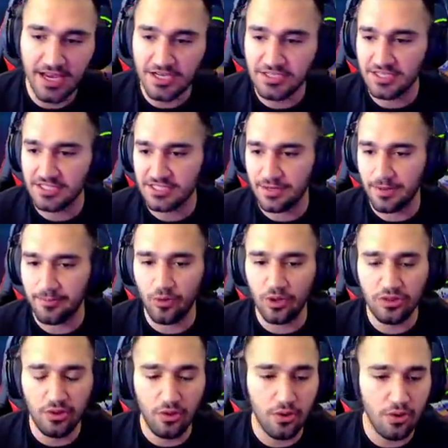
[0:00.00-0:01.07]
الجديد شباب
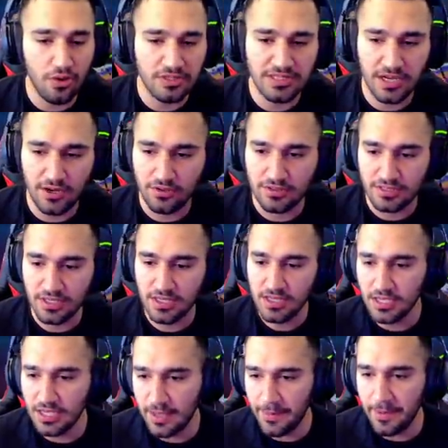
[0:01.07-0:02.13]
وضعه لوز اللوز
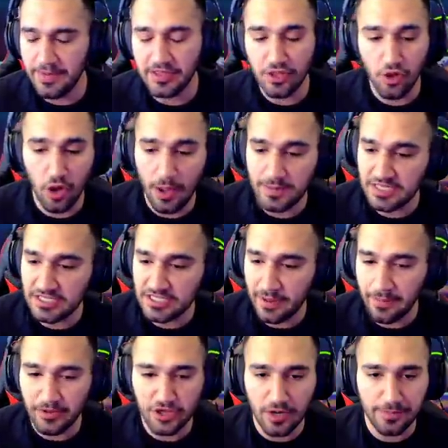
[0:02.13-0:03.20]
كمان 250
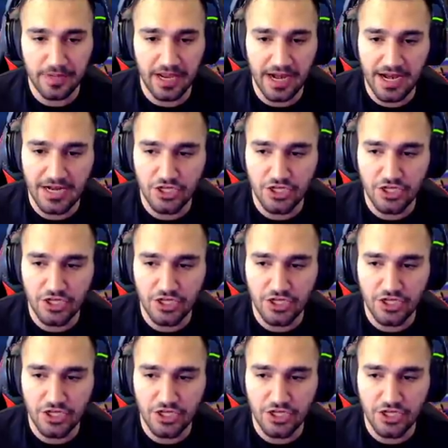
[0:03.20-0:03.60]
شباب نضرب يلا